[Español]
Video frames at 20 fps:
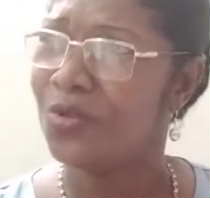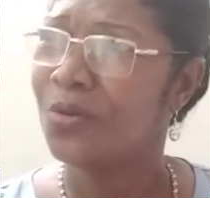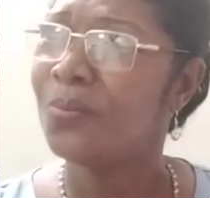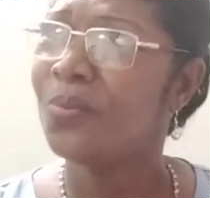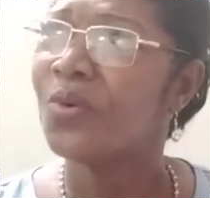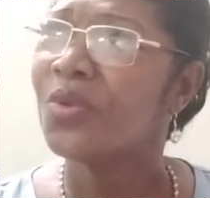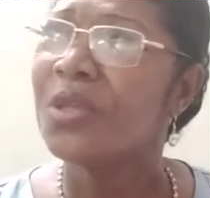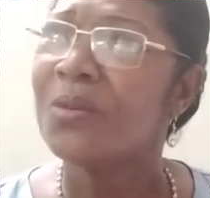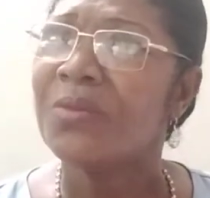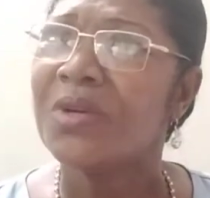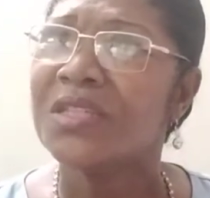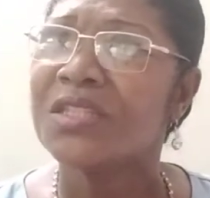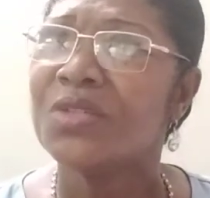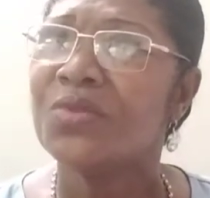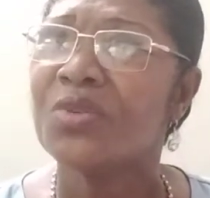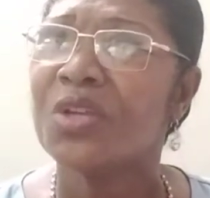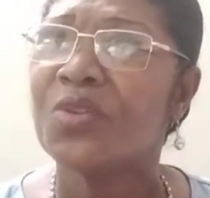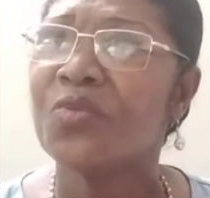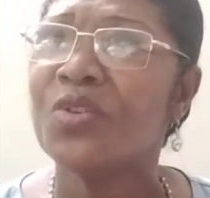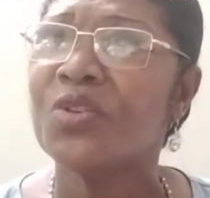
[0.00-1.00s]
no podemos hacer
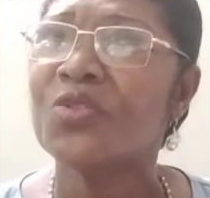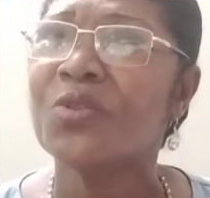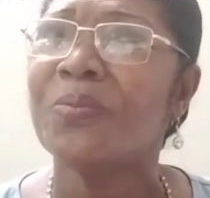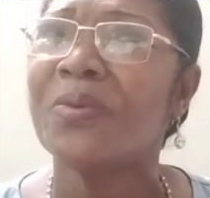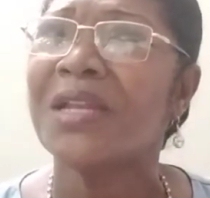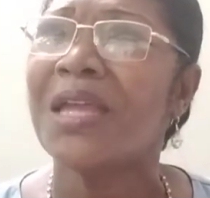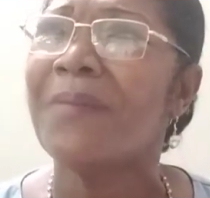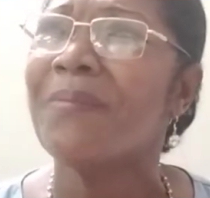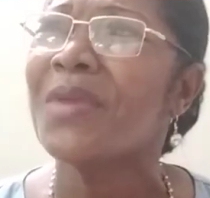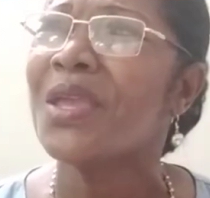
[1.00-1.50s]
un esfuerzo para